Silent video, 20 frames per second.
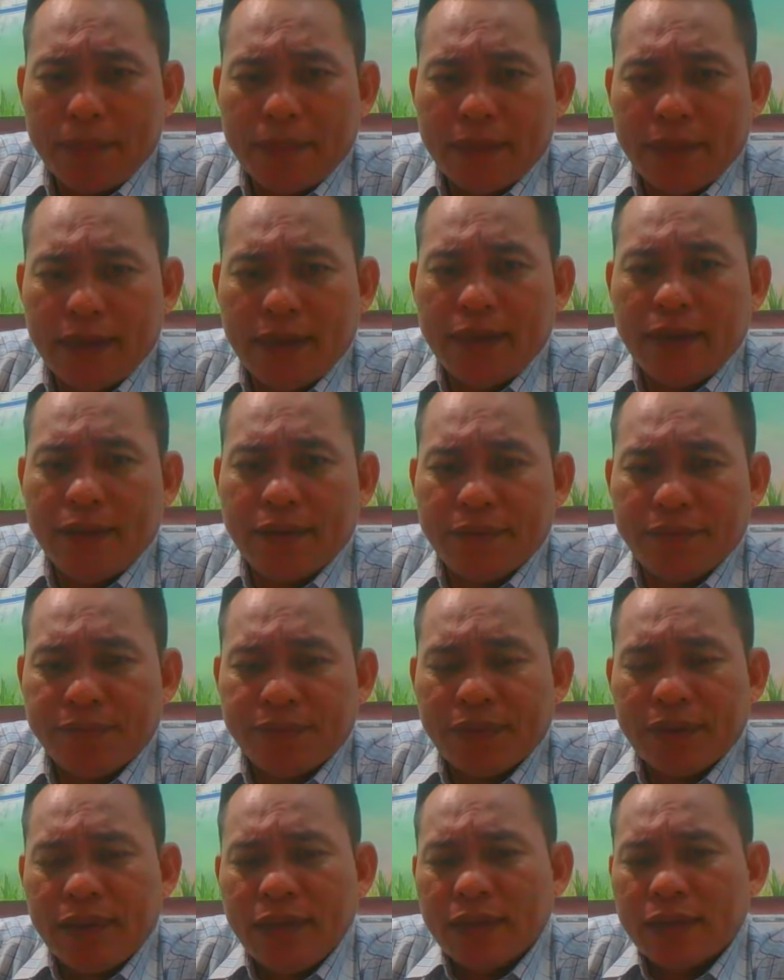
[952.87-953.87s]
à,
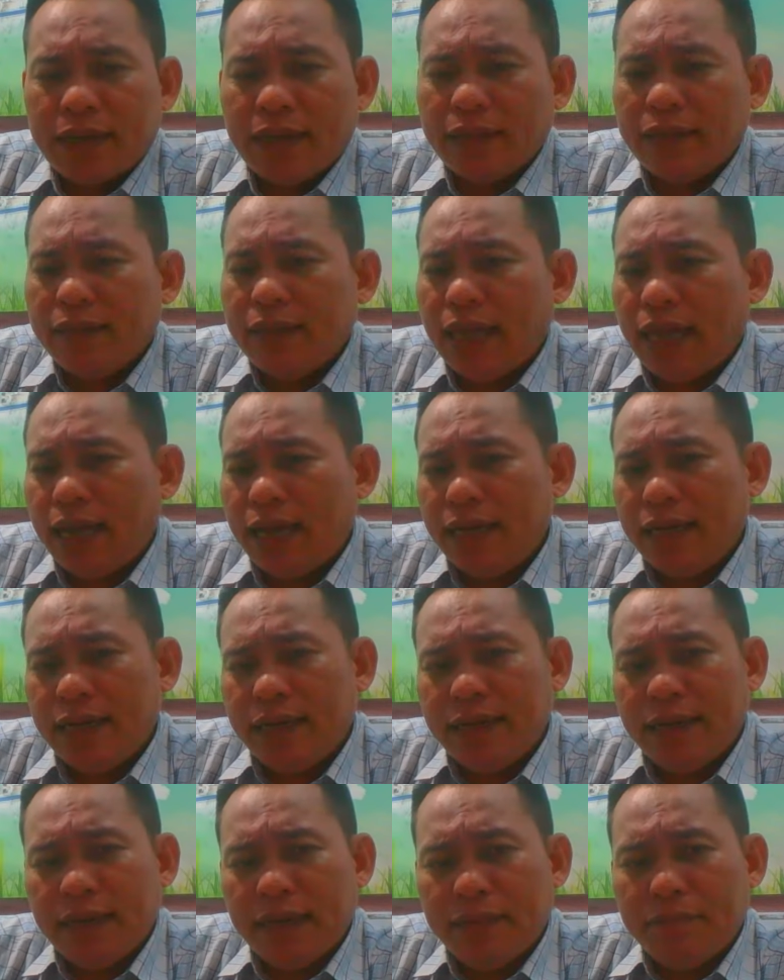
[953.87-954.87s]
cái thứ hai là
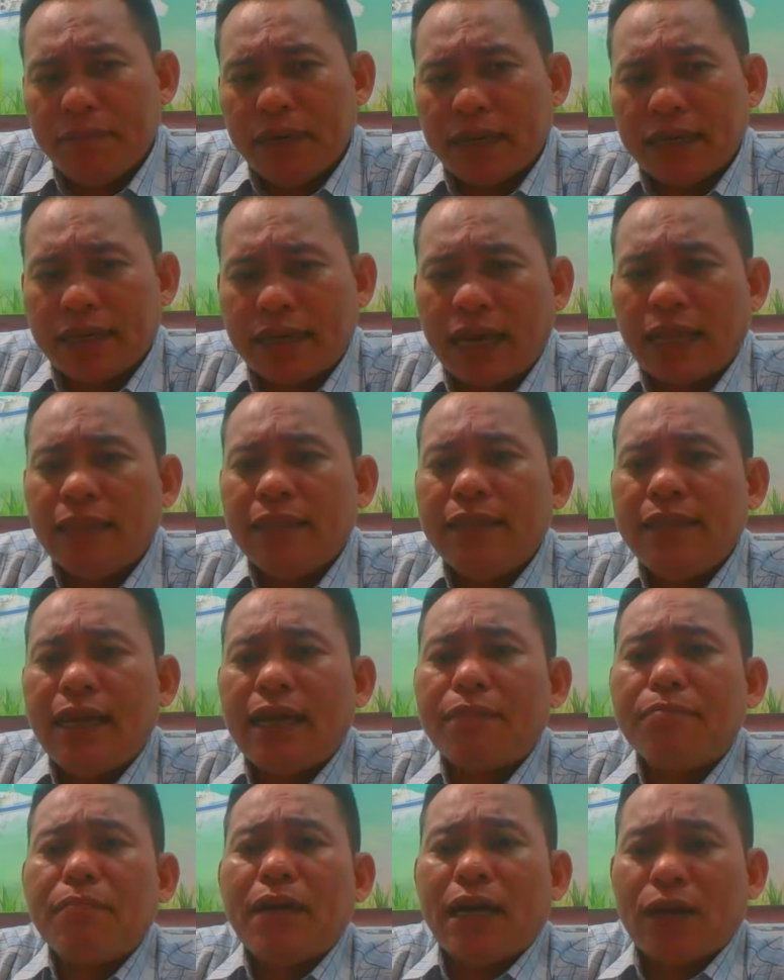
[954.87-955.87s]
để mà cảnh
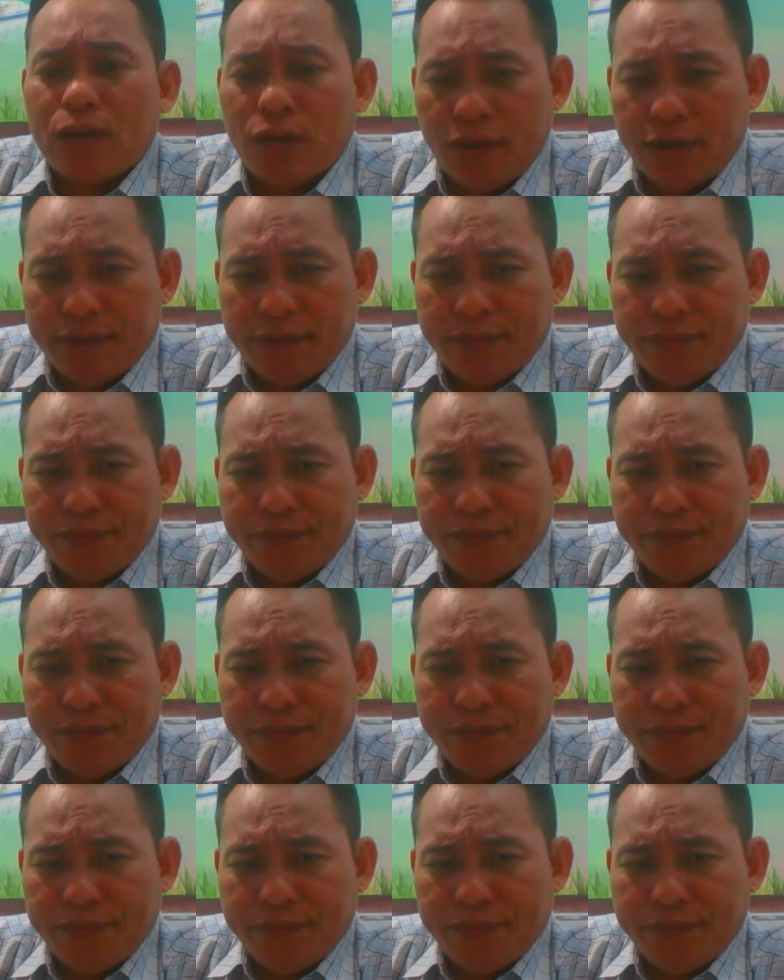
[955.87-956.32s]
giác bà con